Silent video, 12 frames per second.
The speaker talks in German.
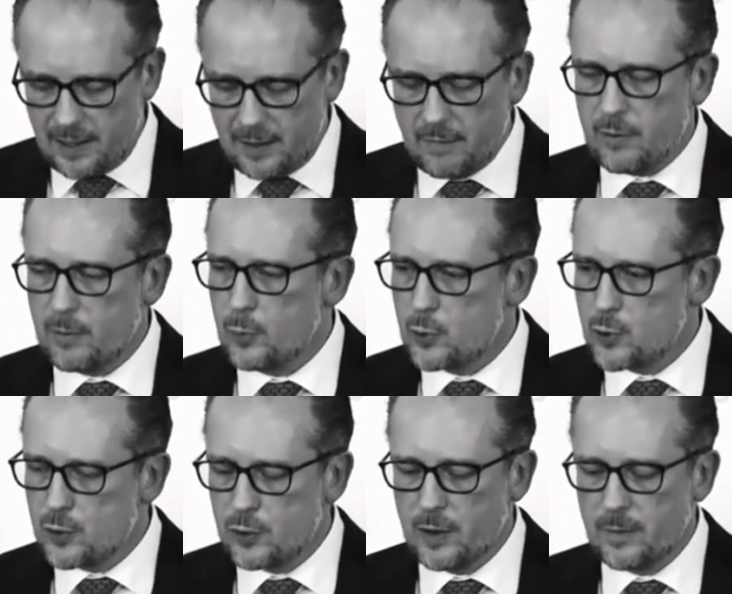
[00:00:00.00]
Wir müssen
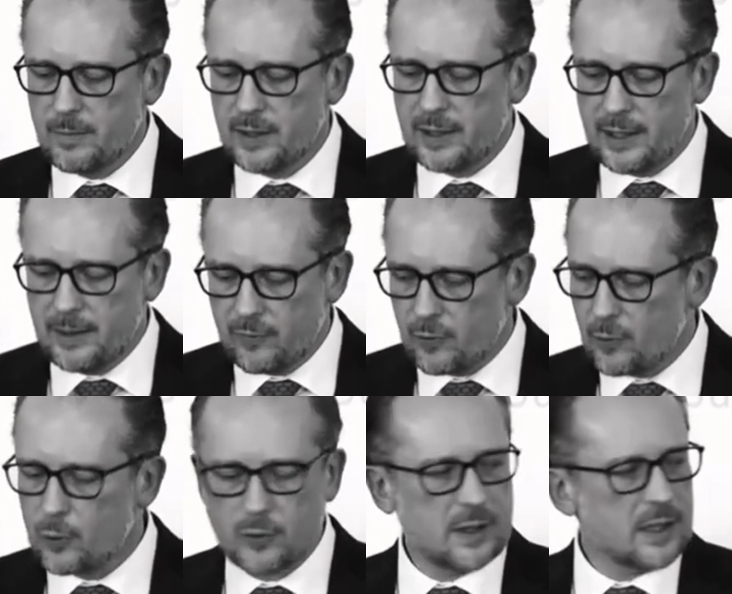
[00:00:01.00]
mit der
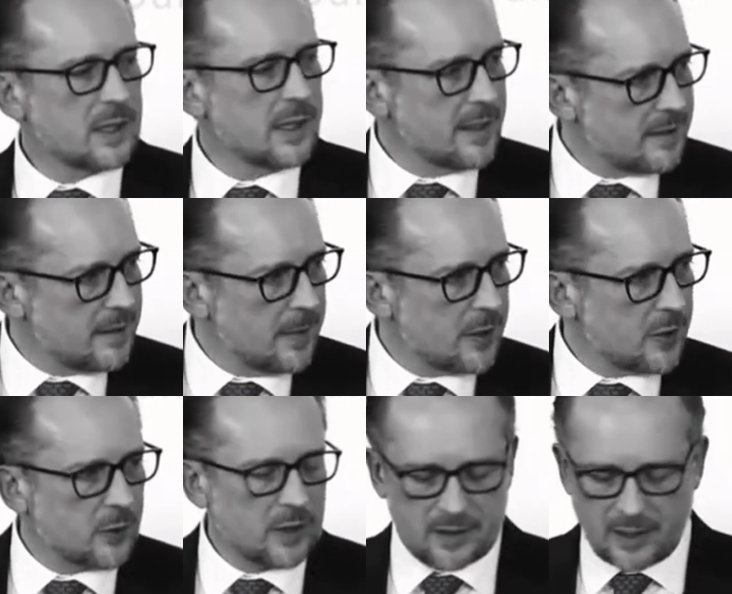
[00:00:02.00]
Impfquote, wie wir das letzte Mal schon
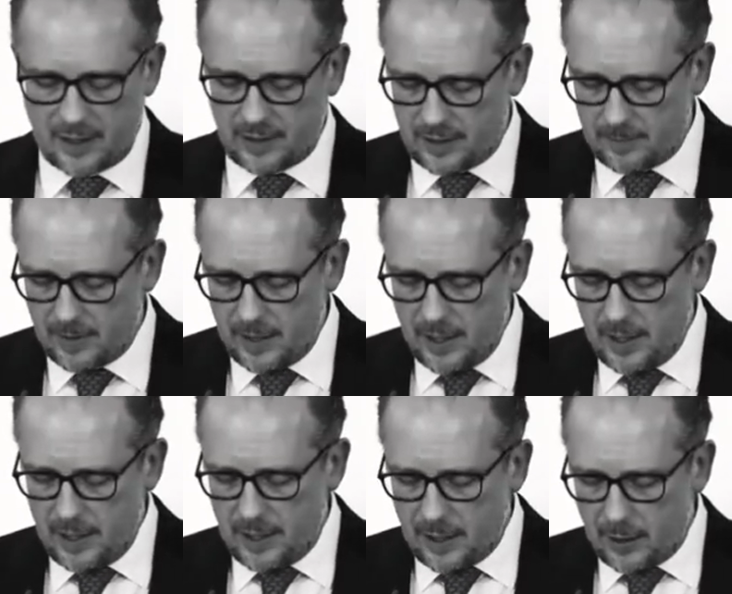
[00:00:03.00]
gesagt haben,
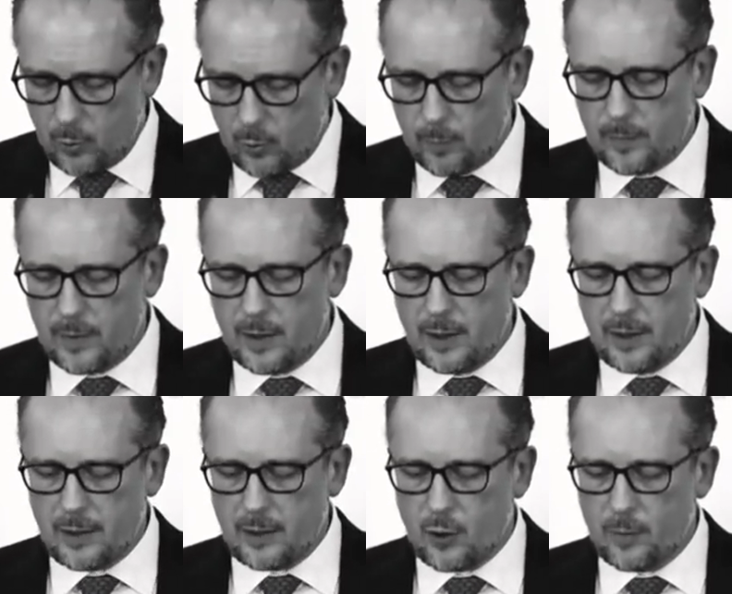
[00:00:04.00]
nach oben
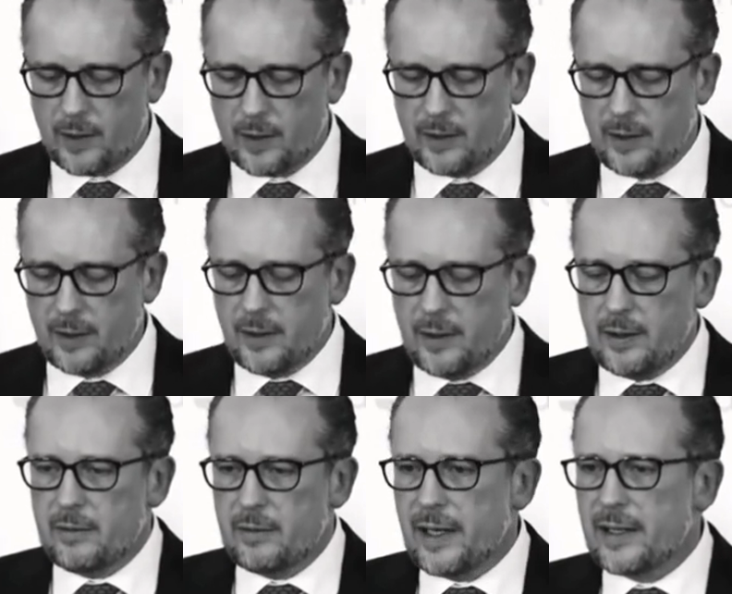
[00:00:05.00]
kommen.
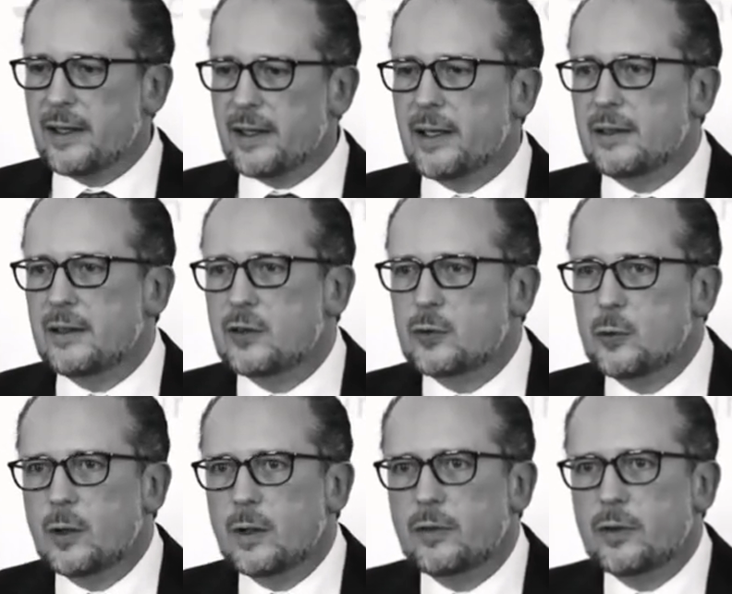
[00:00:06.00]
Wir werden daher die
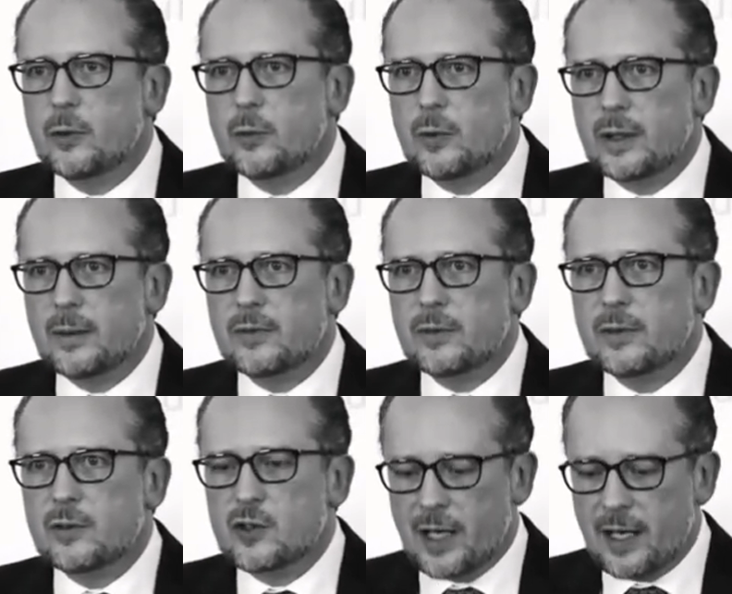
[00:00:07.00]
Zügel für die Ungeimpften
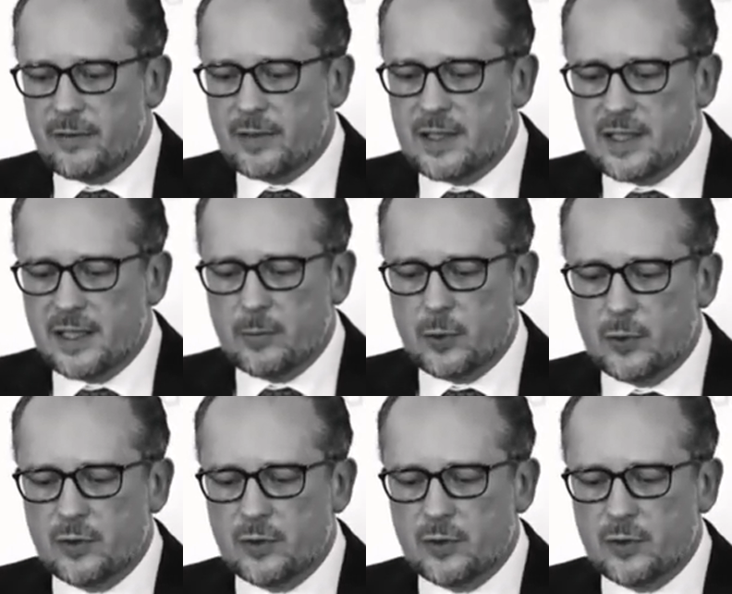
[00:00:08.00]
straffer ziehen müssen.